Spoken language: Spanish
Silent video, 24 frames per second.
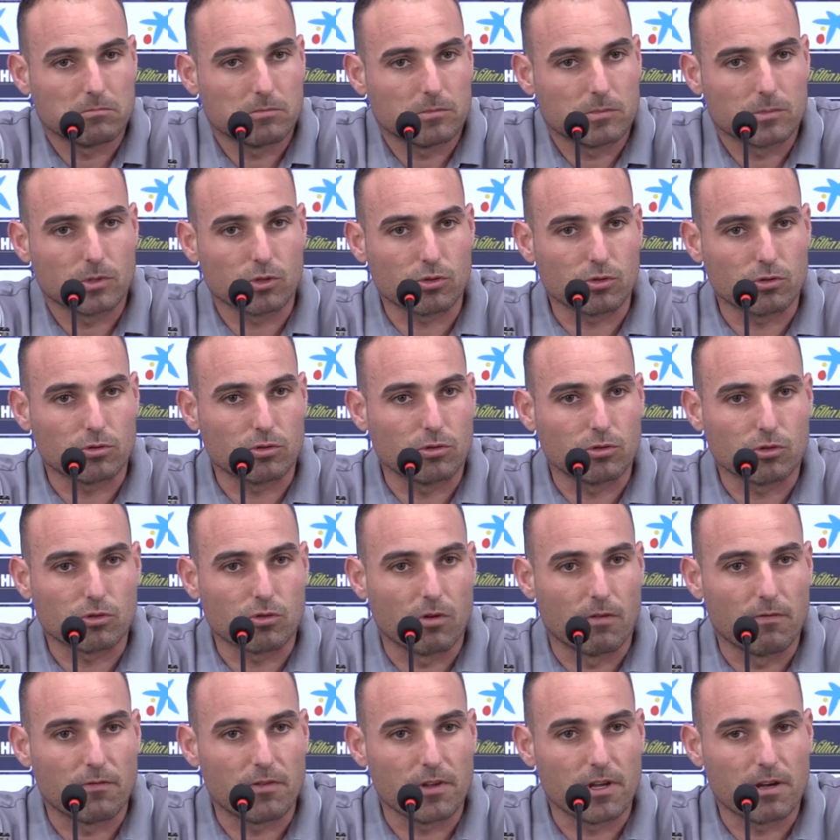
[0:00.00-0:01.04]
Nosotros
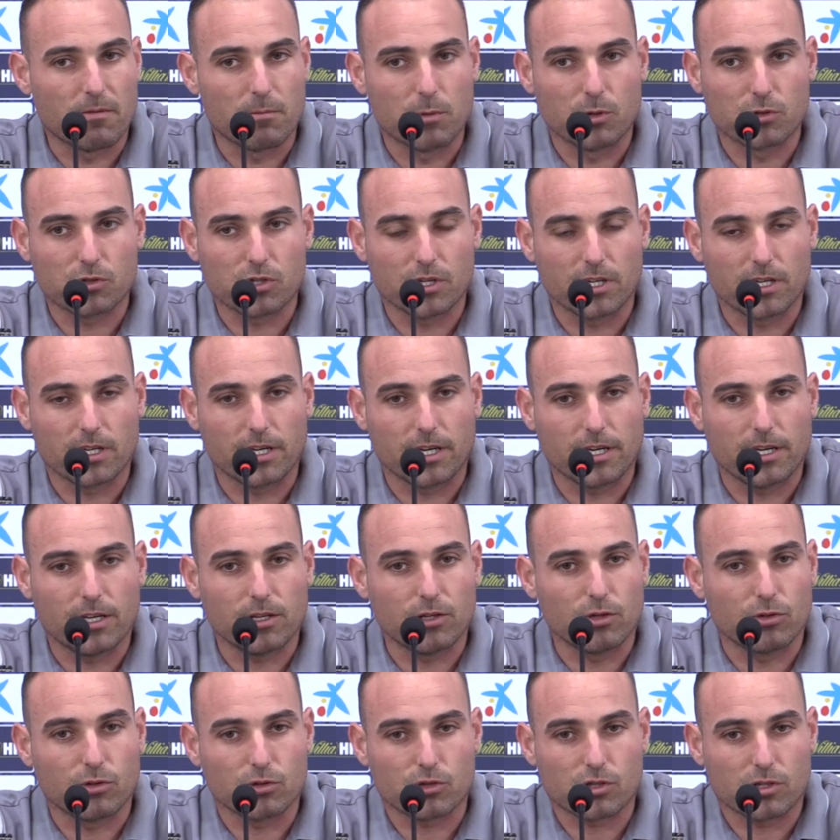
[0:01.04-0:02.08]
confiamos en que
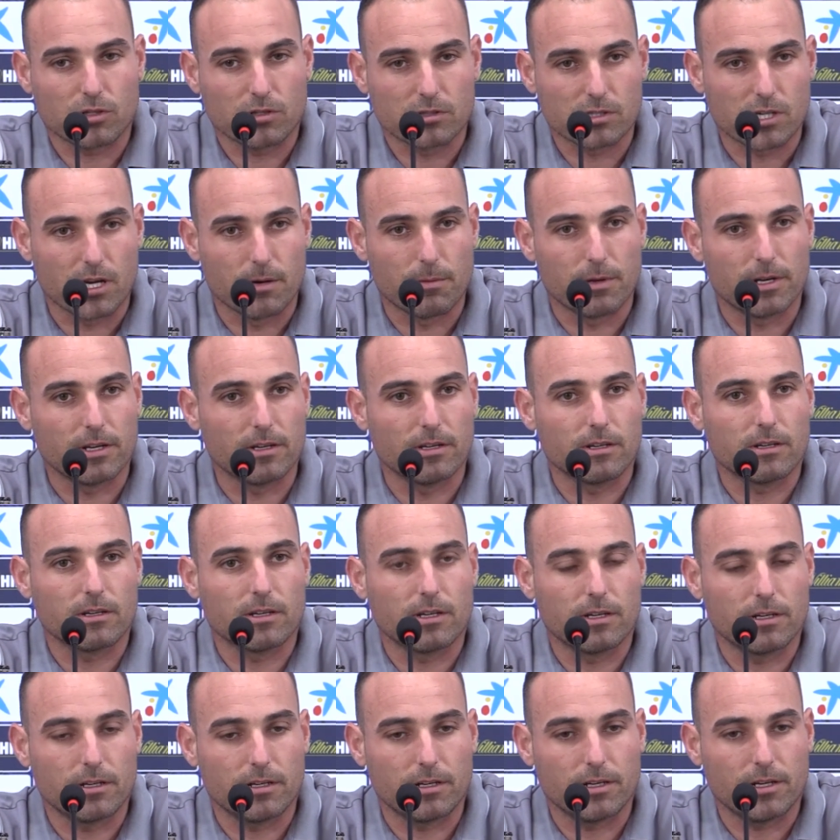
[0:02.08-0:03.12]
ellos saben
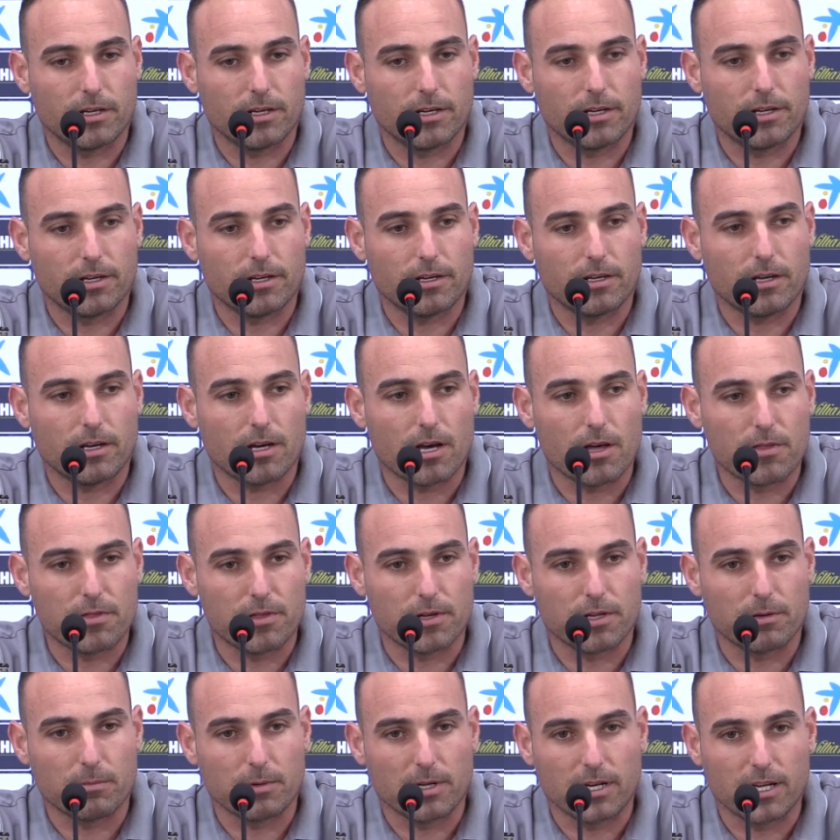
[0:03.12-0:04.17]
eh,
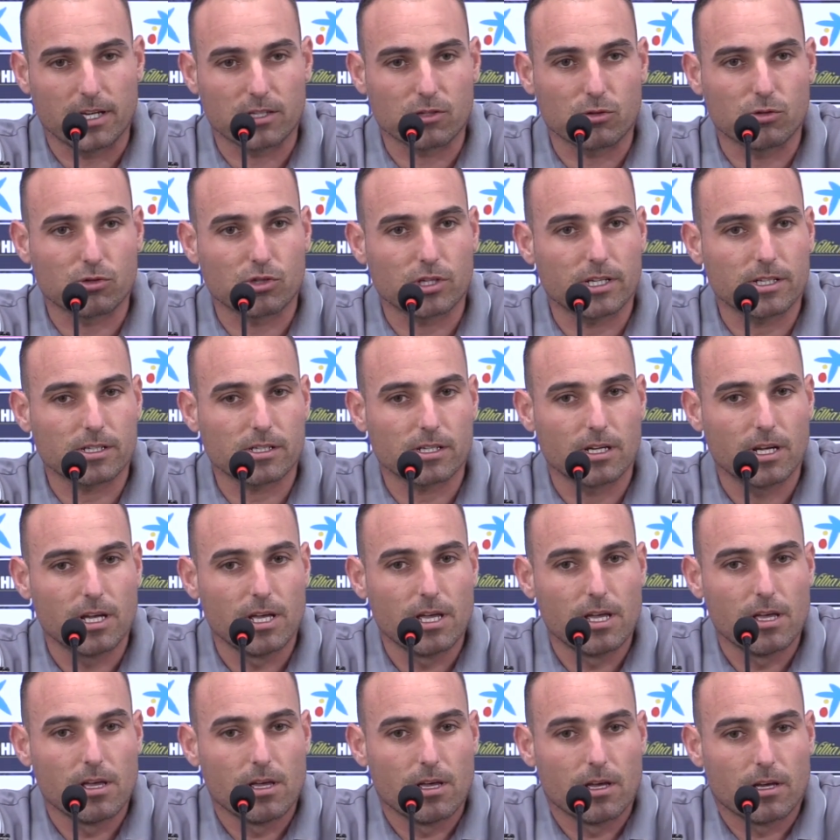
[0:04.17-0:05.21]
hacer bien las cosas
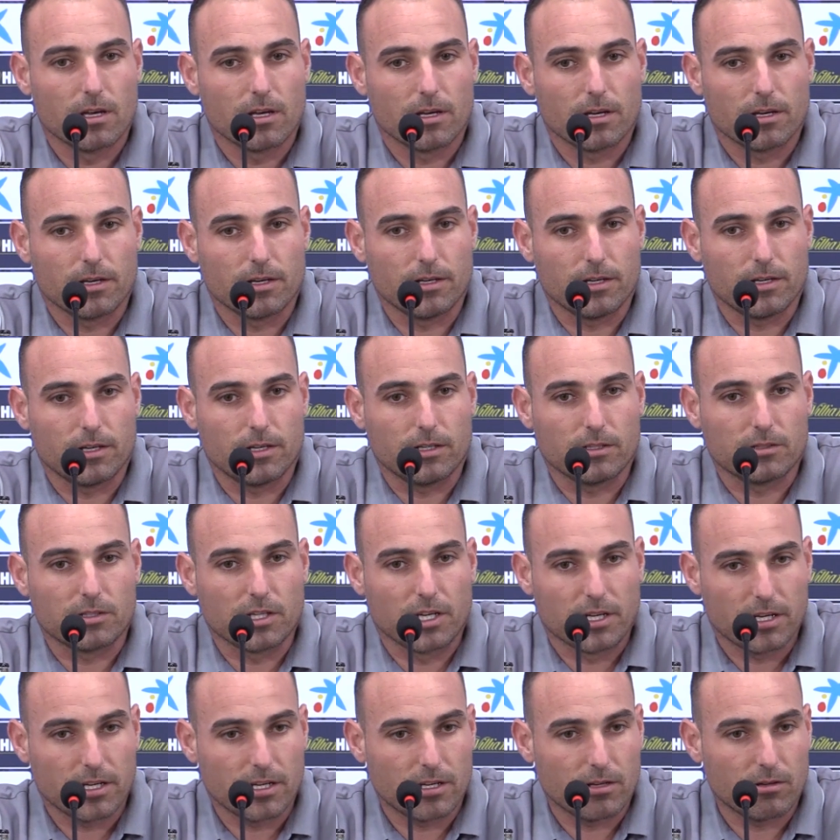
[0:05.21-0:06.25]
eh,
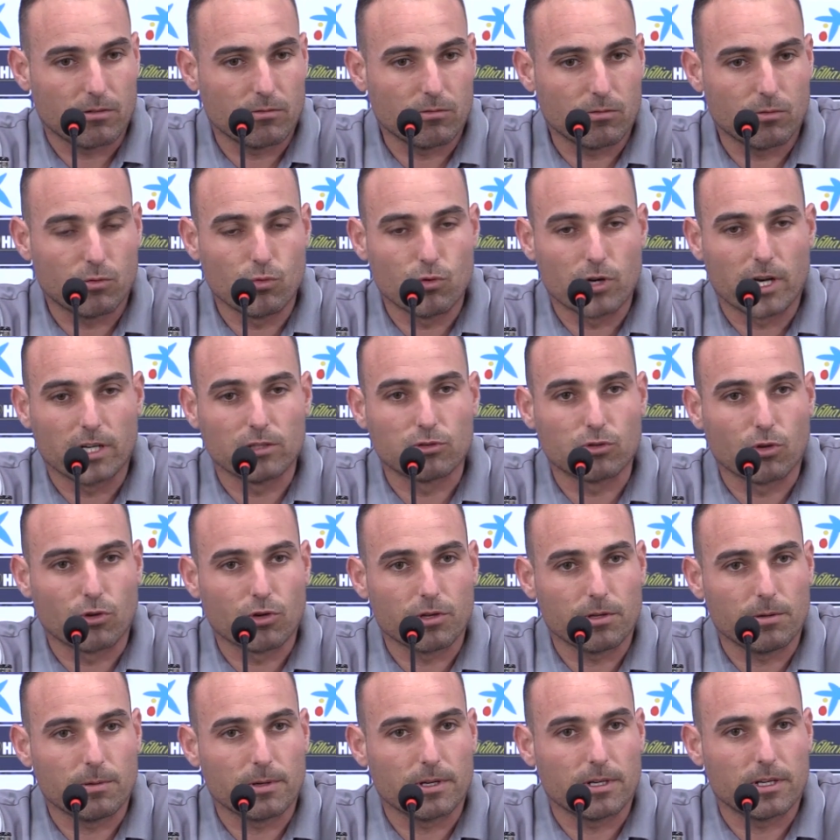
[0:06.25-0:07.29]
tienen un alto
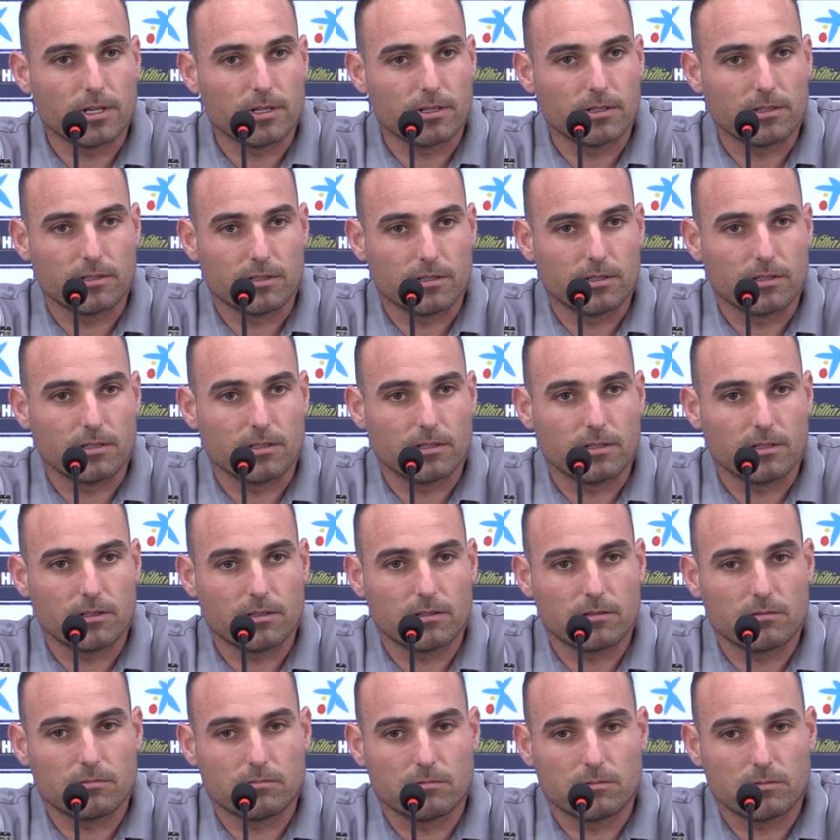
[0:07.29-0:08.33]
nivel
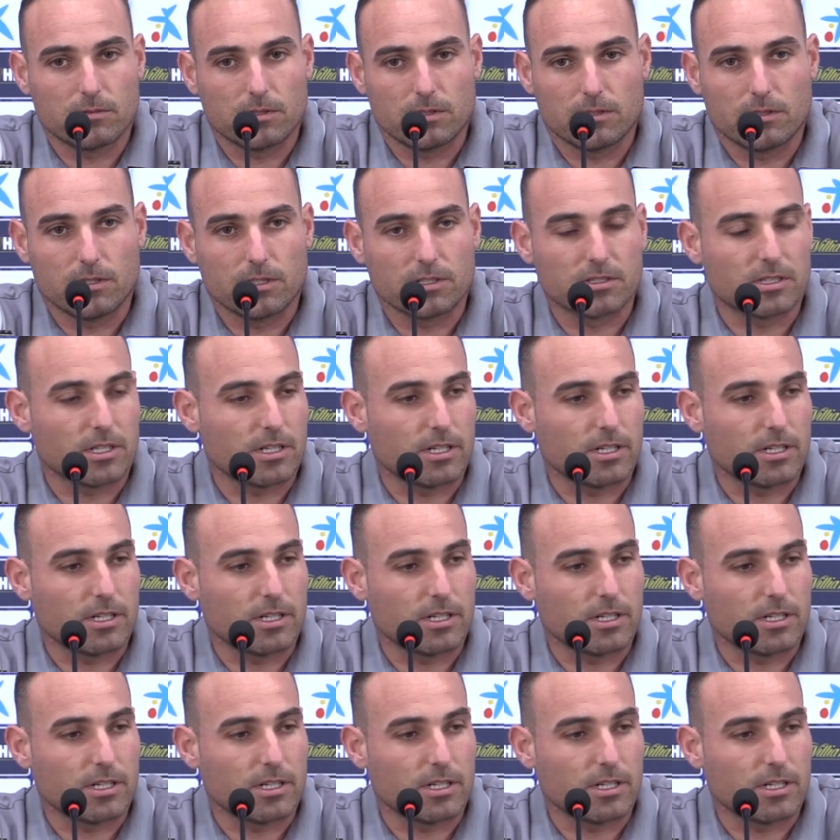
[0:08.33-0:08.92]
en,